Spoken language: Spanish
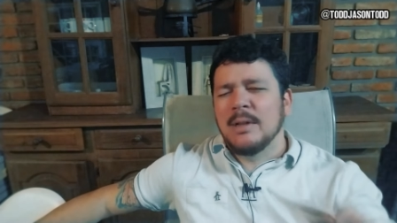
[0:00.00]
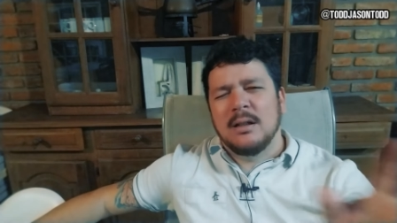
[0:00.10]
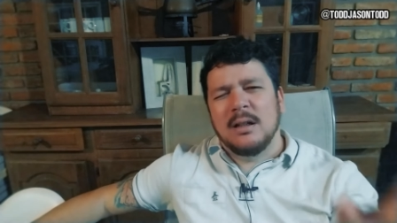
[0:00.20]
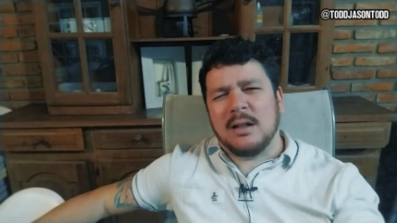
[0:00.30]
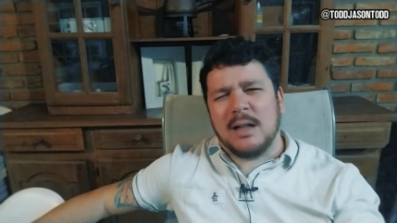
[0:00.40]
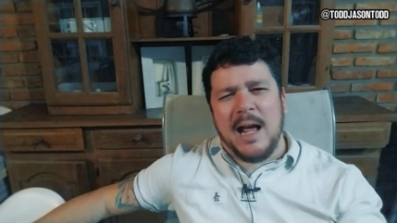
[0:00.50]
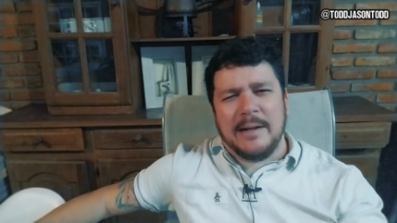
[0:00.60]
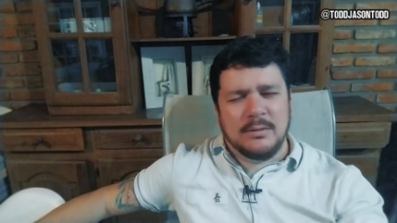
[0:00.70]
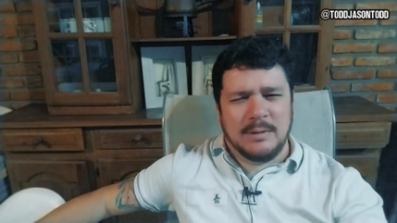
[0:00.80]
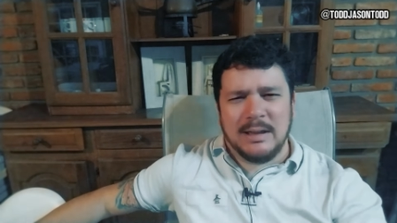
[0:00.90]
Es raro,
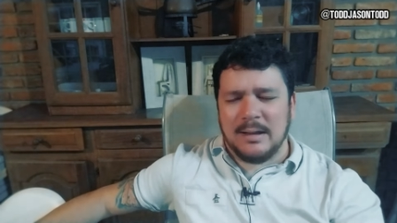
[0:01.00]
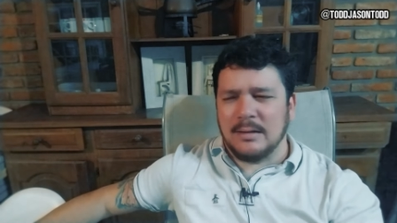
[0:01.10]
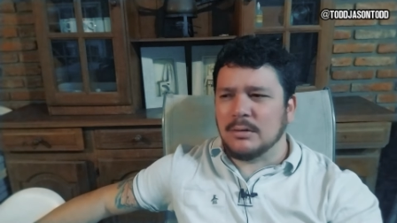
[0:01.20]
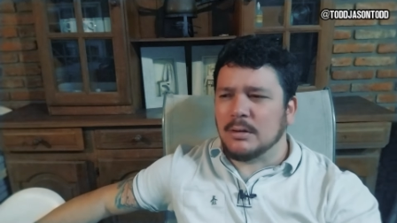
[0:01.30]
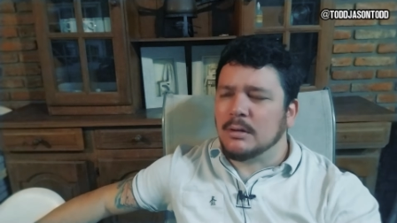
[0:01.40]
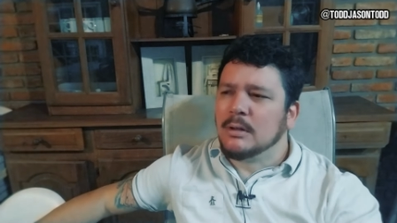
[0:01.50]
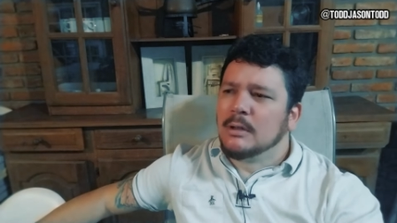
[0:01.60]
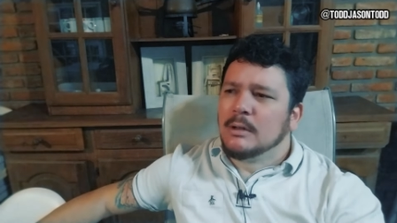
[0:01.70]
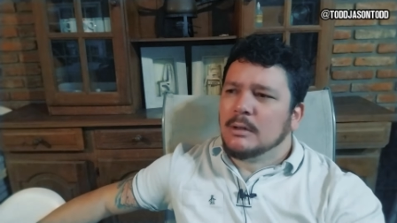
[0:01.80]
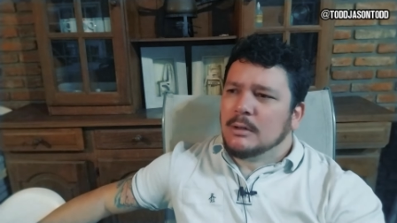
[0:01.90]
es raro todo.
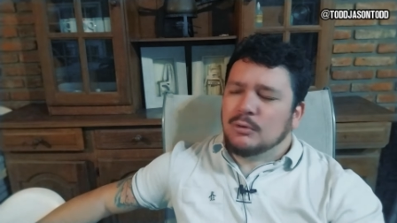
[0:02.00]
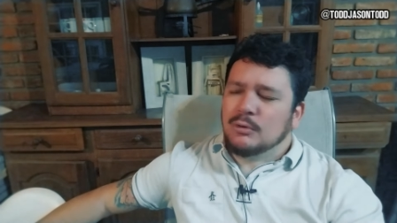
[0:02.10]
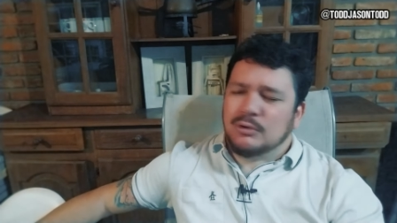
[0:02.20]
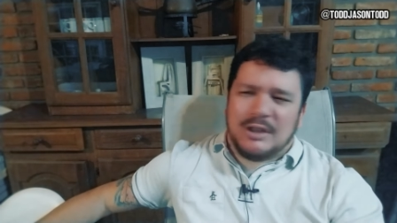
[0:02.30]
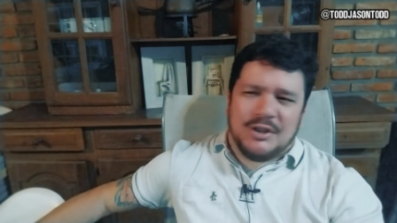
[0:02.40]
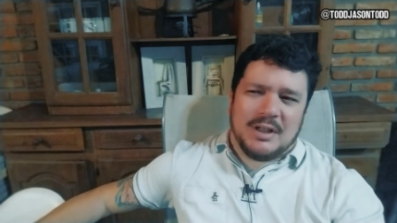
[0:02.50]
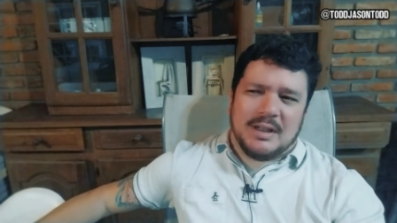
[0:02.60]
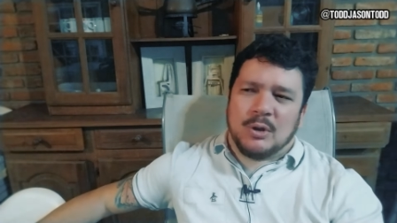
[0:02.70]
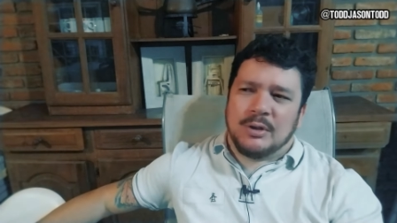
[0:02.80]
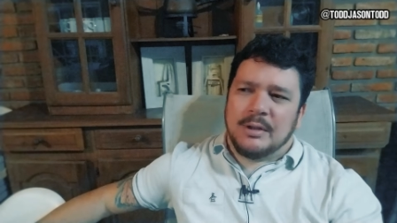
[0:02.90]
Ustedes ya saben por
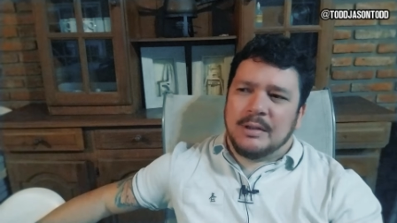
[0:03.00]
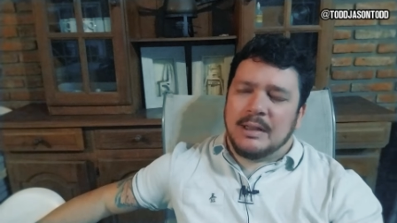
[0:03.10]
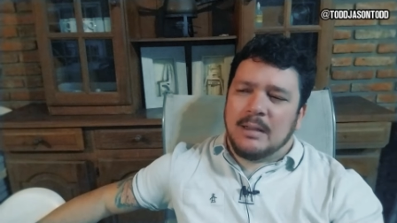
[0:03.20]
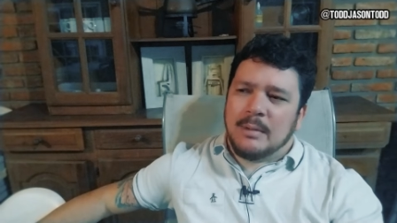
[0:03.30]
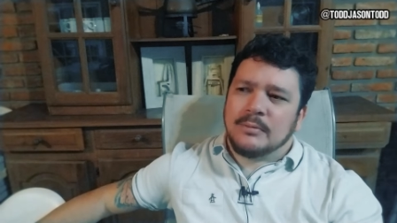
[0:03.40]
dónde viene la mano.